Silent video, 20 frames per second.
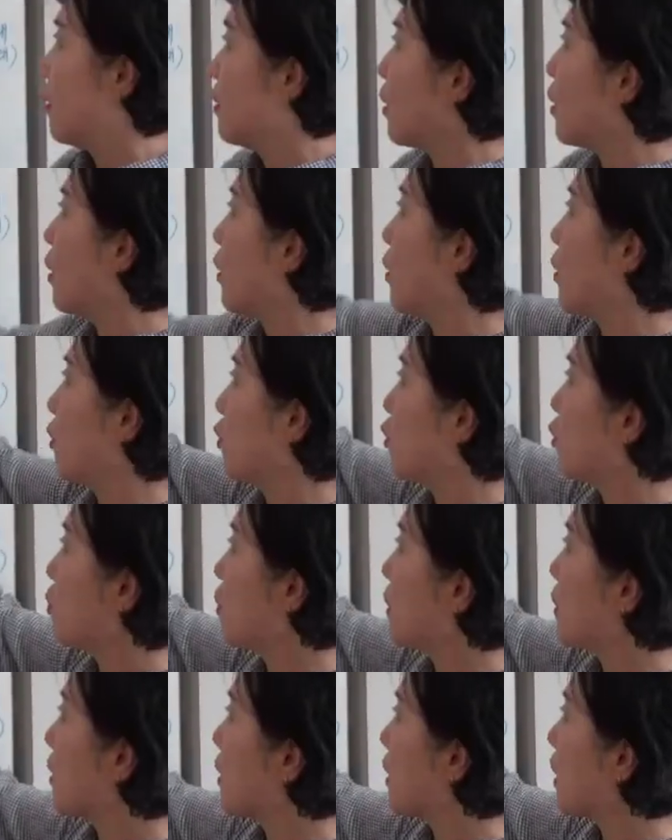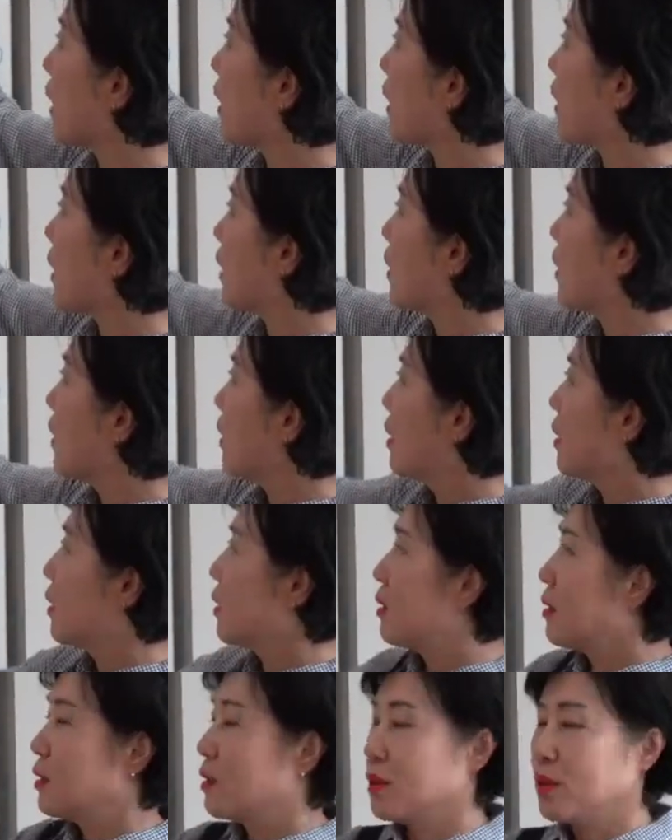예, 술비키가
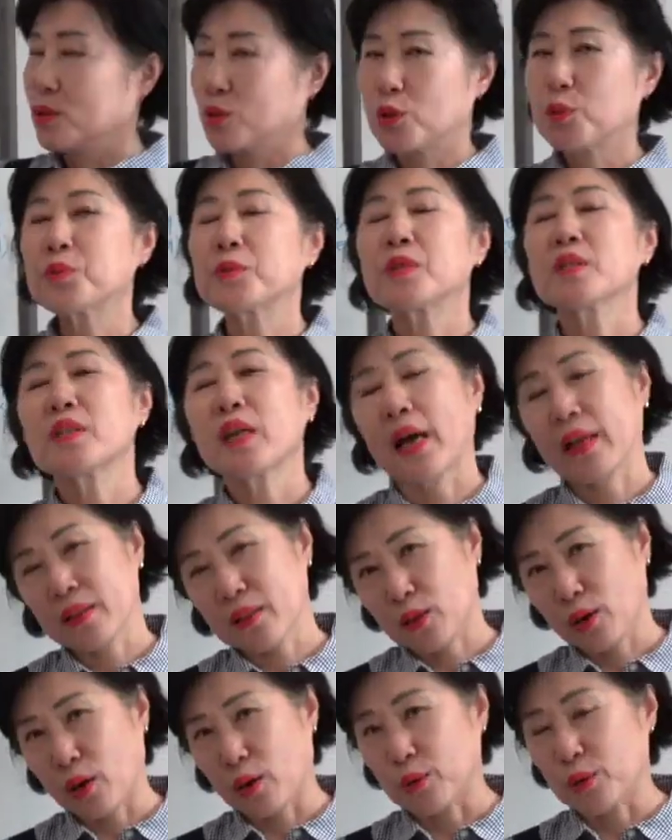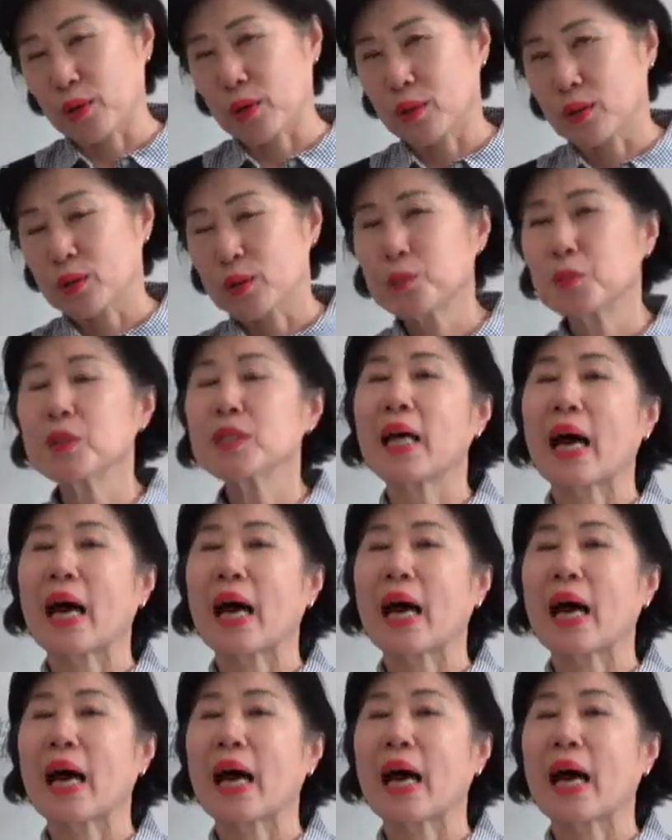쉽지는 않더라고요. 쉽진